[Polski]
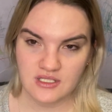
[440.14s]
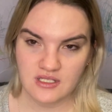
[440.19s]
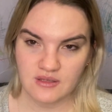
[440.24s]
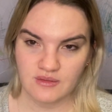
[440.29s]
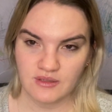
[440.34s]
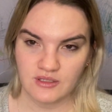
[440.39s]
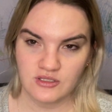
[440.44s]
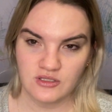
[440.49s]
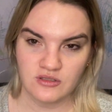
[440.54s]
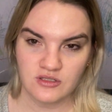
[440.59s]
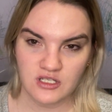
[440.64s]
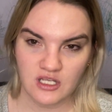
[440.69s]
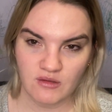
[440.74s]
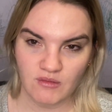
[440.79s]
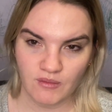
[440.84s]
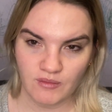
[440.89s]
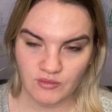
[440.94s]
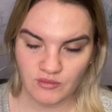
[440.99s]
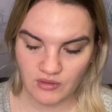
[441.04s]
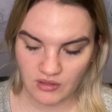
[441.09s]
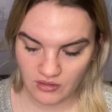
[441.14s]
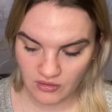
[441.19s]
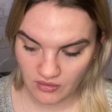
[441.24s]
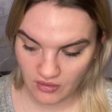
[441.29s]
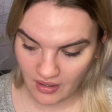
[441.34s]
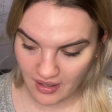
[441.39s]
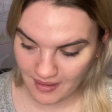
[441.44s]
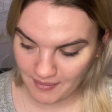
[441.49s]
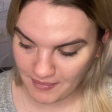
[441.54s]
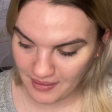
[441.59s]
samej książki, mamy tutaj
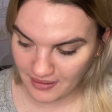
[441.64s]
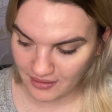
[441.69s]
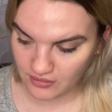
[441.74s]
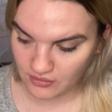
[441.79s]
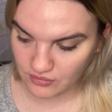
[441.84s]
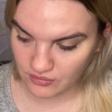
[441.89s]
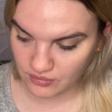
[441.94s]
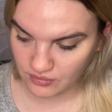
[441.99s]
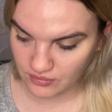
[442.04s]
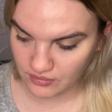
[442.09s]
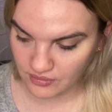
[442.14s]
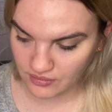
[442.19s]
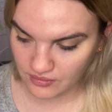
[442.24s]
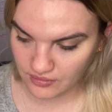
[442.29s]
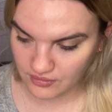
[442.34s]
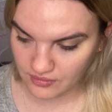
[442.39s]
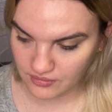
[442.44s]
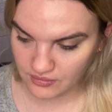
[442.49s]
Noama, który,